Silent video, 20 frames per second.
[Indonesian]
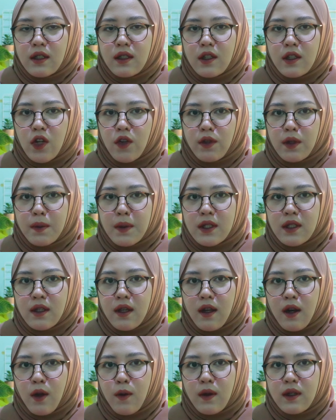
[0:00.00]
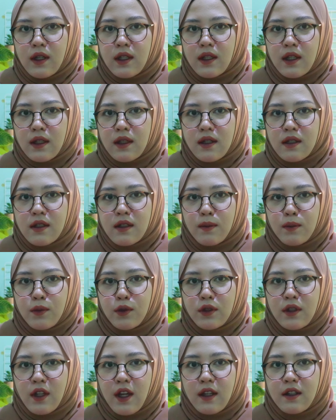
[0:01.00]
dikonfirmasi kalau wanita
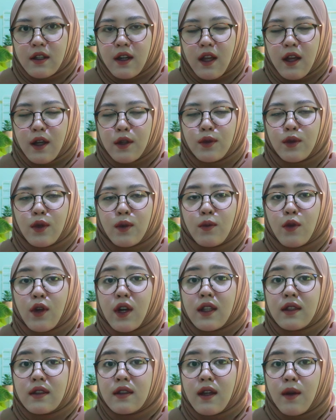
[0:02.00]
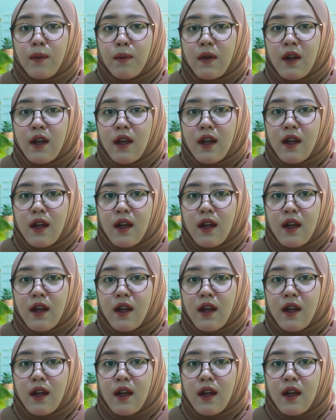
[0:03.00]
tersebut adalah Nur Mukaddam,